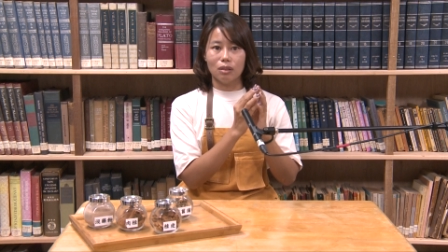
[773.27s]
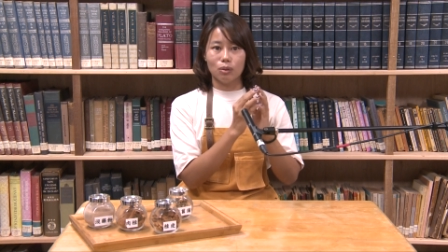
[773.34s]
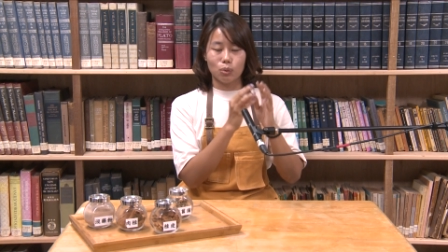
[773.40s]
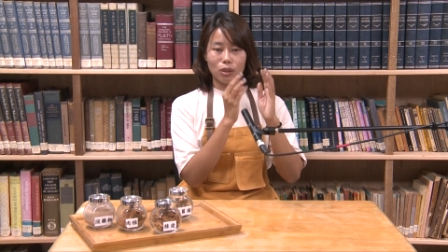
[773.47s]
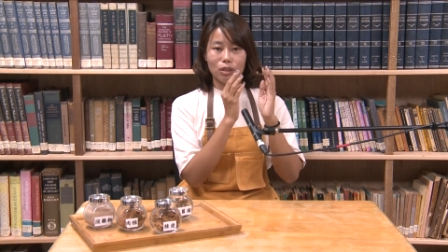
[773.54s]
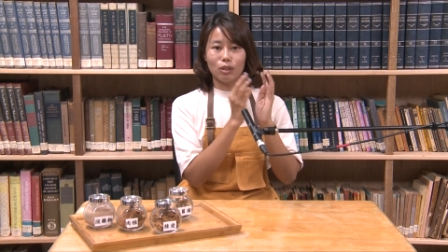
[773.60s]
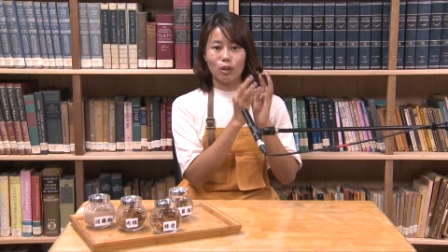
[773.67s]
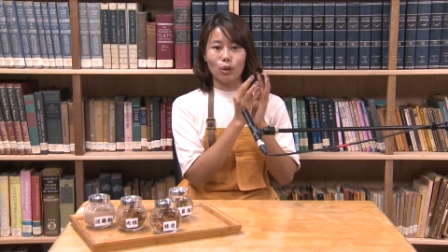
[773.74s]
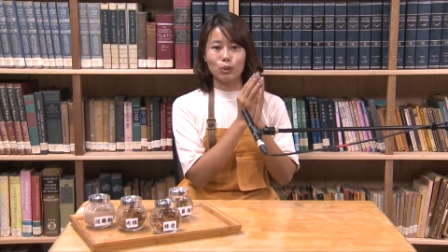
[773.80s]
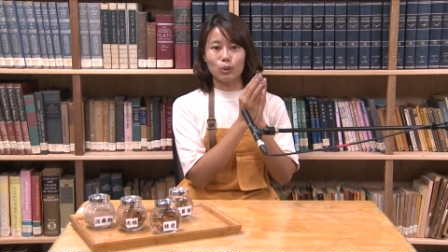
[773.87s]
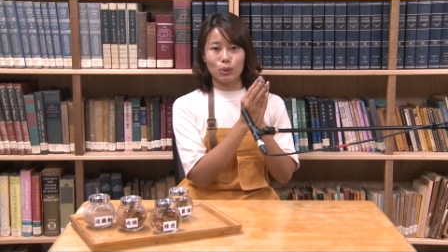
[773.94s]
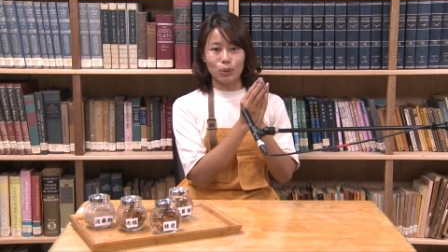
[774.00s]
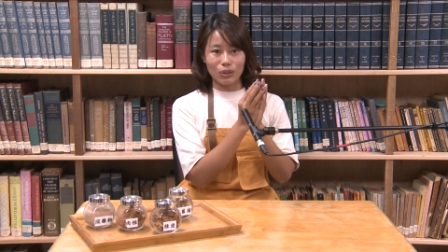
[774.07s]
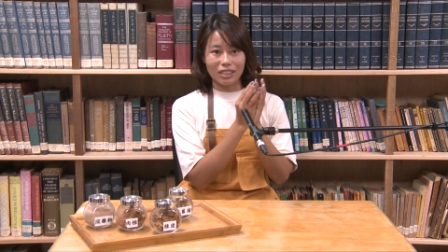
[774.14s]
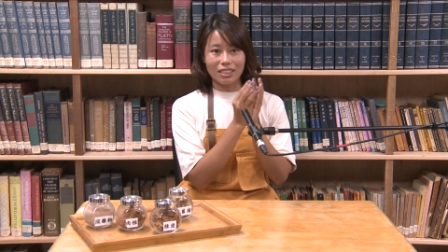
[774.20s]
最浓
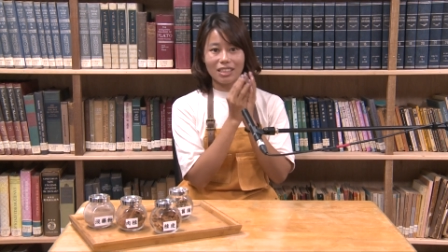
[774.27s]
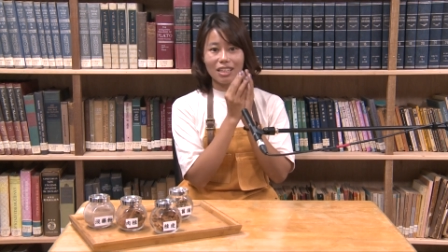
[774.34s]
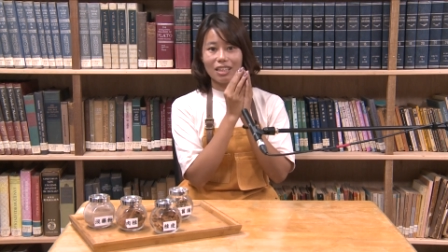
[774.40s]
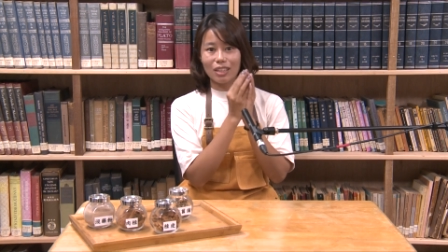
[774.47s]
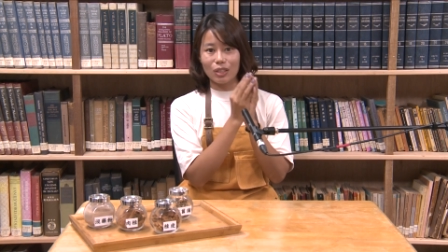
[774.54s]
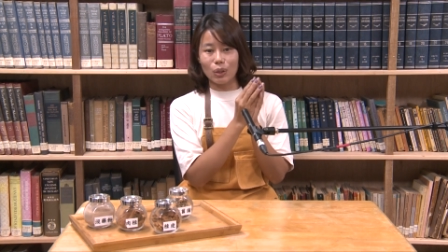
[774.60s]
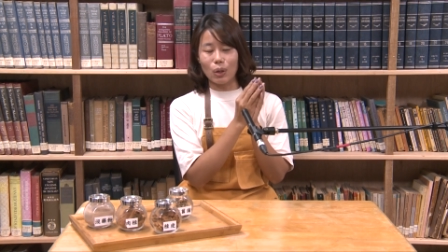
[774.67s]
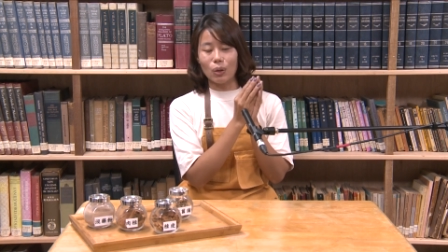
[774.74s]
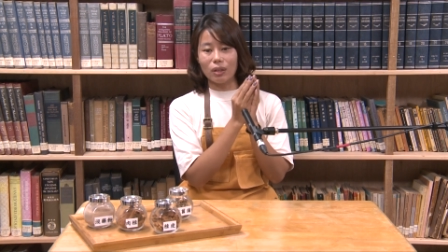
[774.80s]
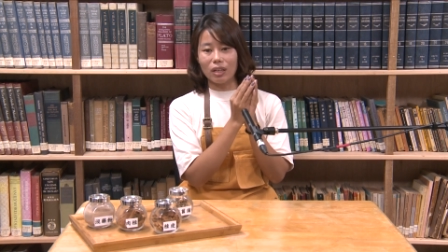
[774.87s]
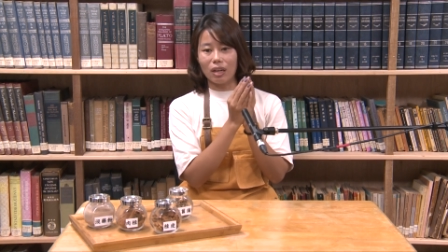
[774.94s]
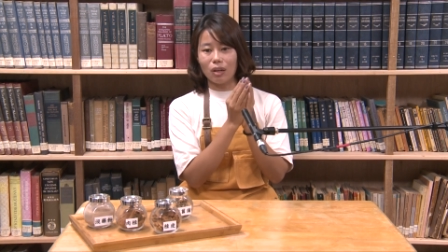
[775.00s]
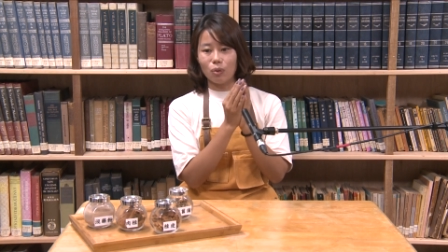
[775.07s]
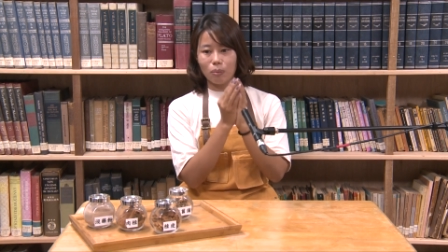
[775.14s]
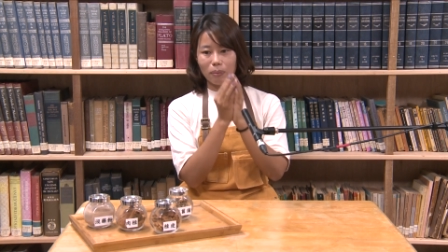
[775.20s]
缩的这个油
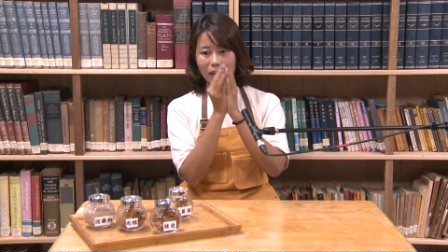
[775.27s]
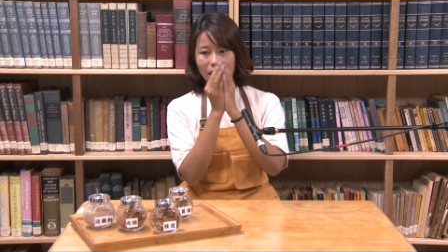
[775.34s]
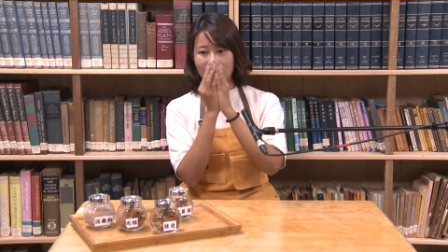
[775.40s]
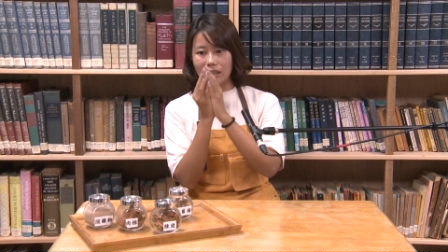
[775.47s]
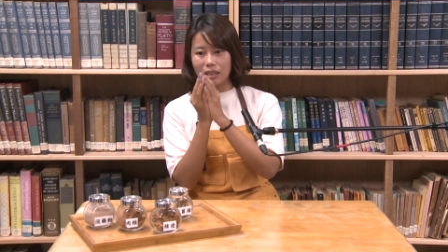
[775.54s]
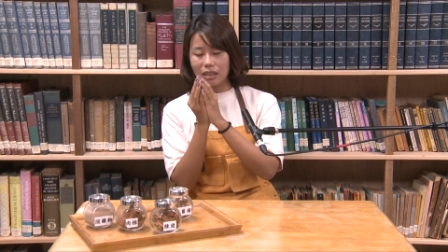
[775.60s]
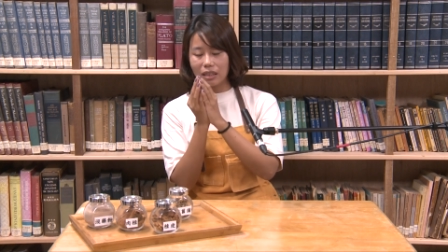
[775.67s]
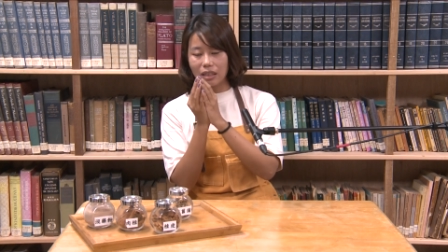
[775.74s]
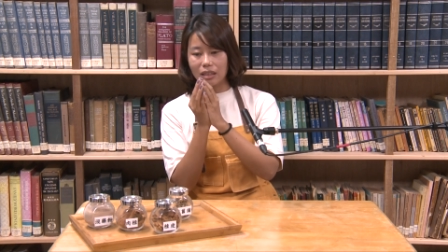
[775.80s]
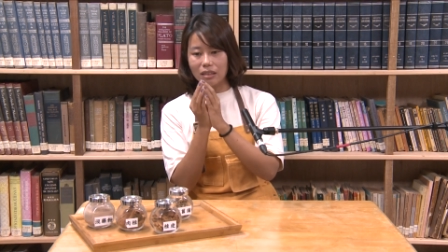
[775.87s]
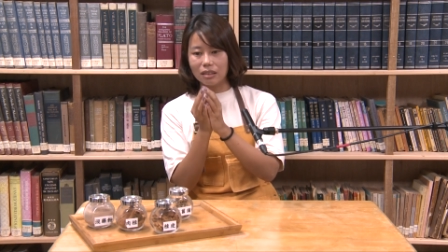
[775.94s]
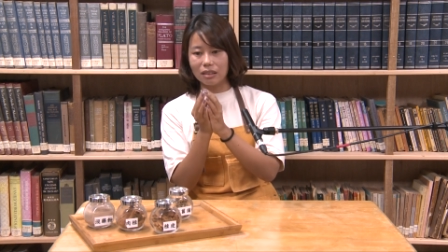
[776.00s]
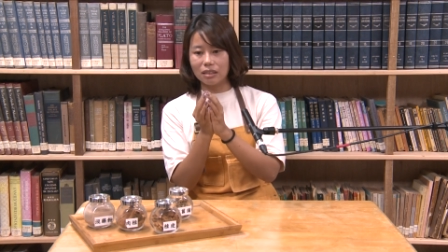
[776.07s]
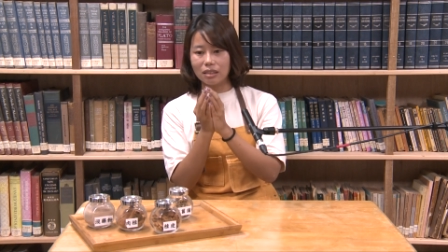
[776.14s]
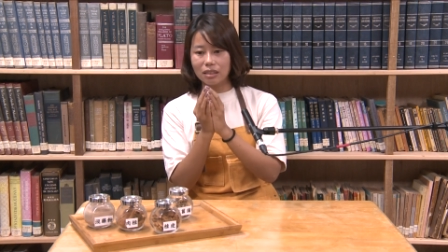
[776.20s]
膏，我把
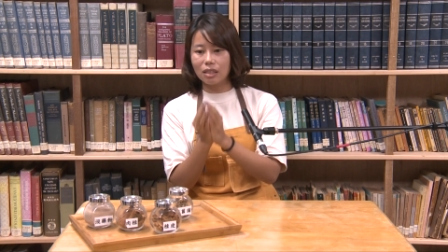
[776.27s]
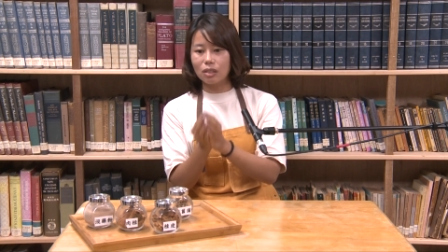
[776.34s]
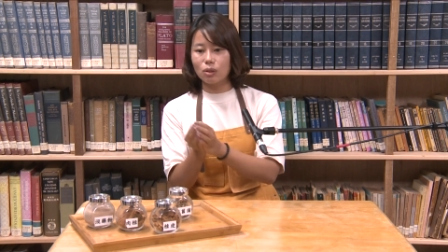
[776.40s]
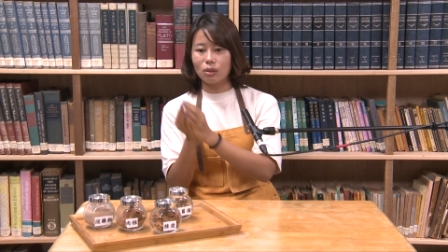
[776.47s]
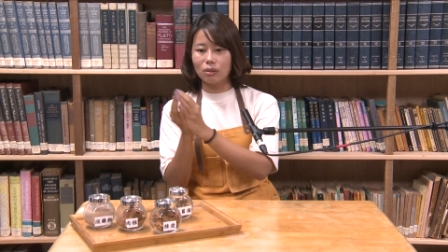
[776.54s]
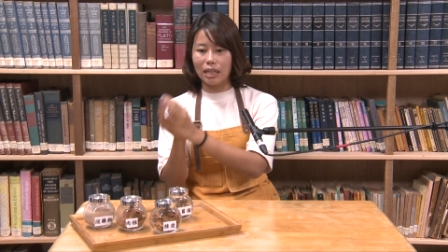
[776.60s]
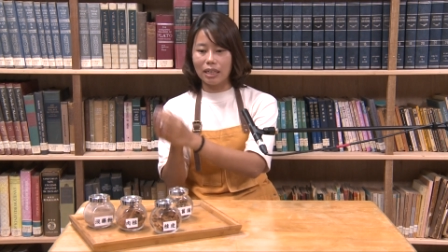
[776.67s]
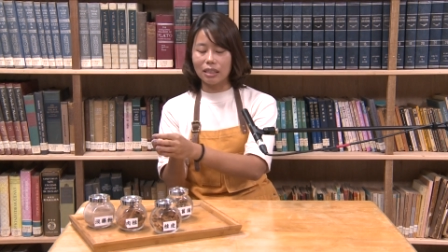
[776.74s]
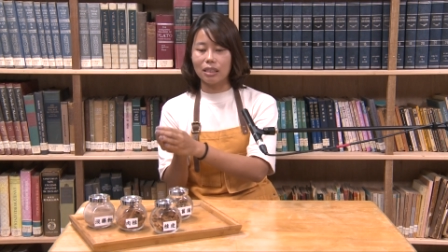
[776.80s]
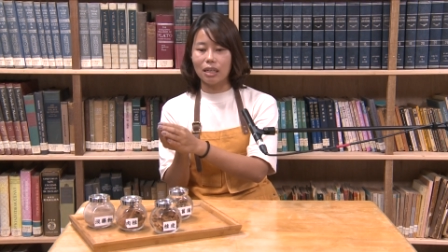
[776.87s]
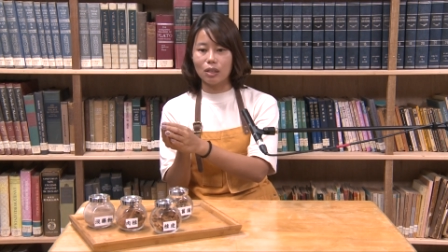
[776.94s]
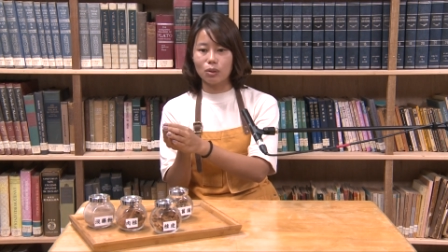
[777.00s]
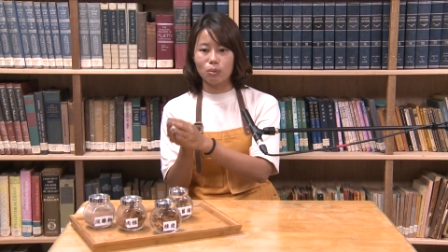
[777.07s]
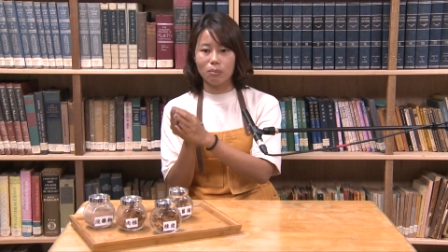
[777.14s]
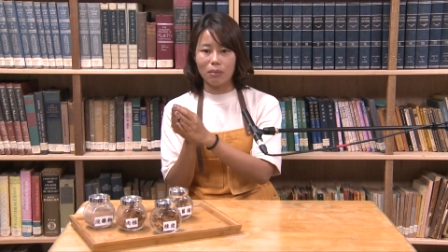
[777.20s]
很慎重拿给
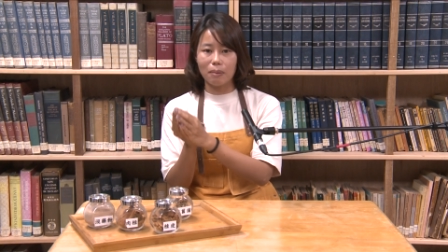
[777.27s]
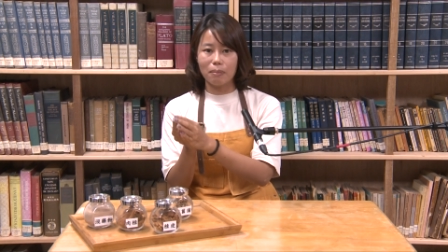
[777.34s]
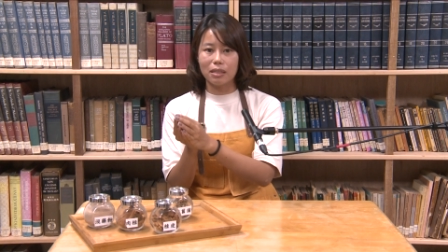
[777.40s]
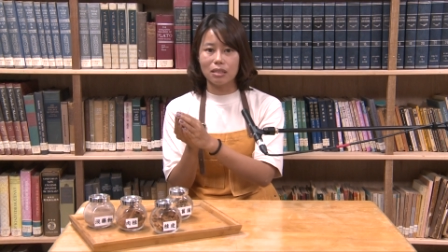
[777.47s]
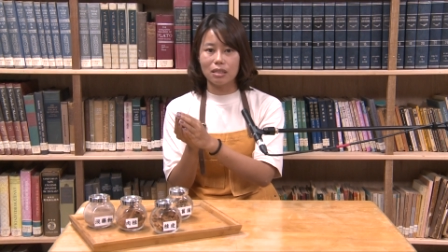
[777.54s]
他说：“妈妈，